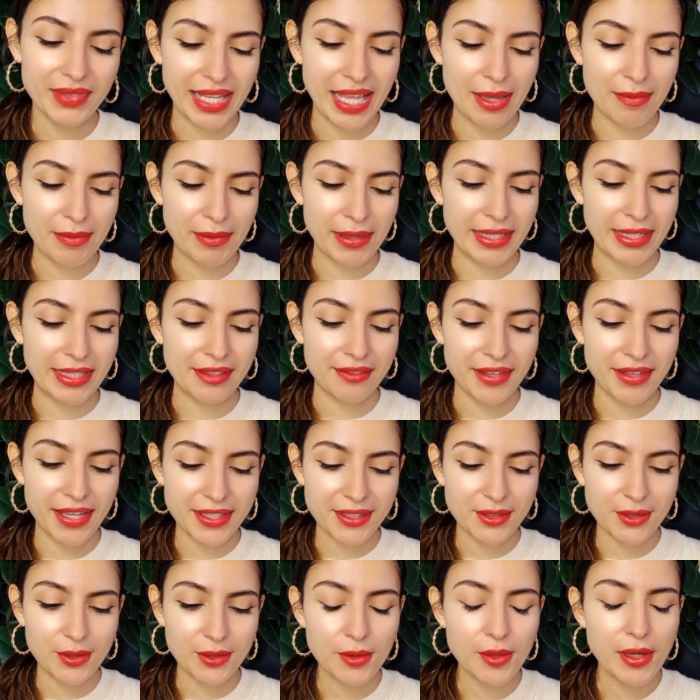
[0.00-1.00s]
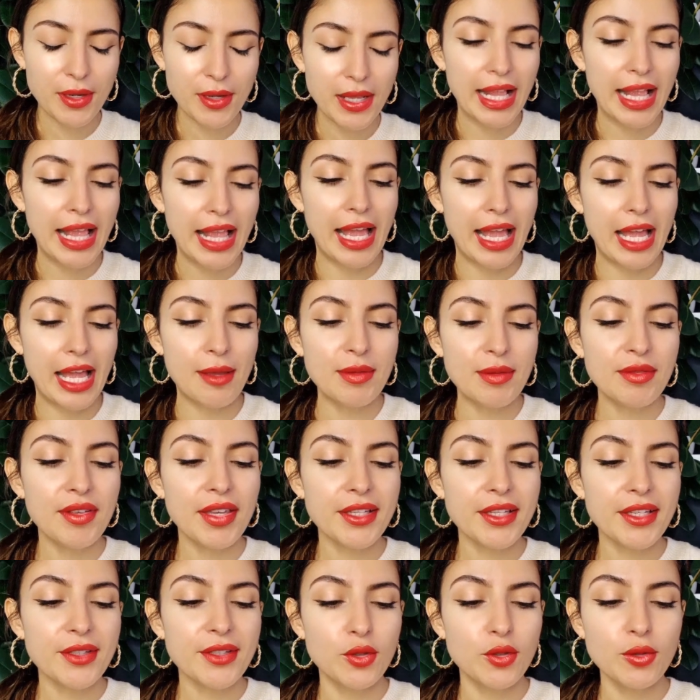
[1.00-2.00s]
Après les versos, amis
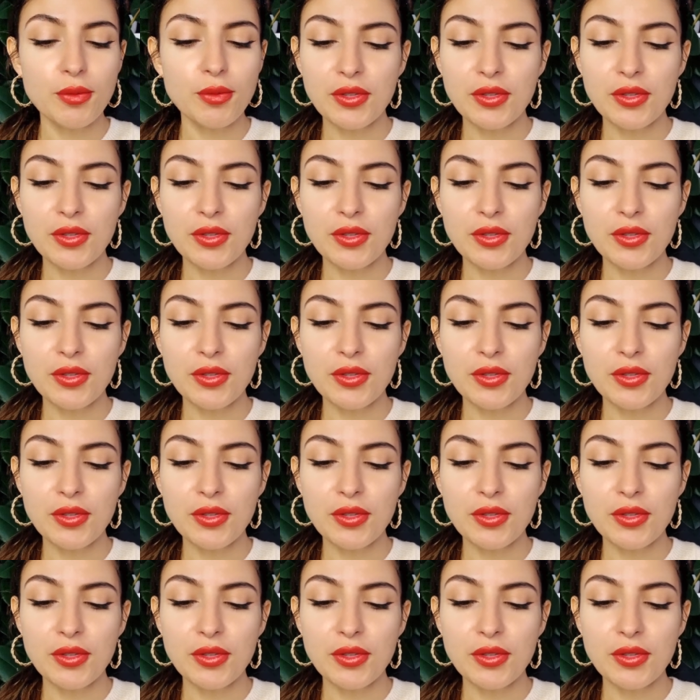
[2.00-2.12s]
versos,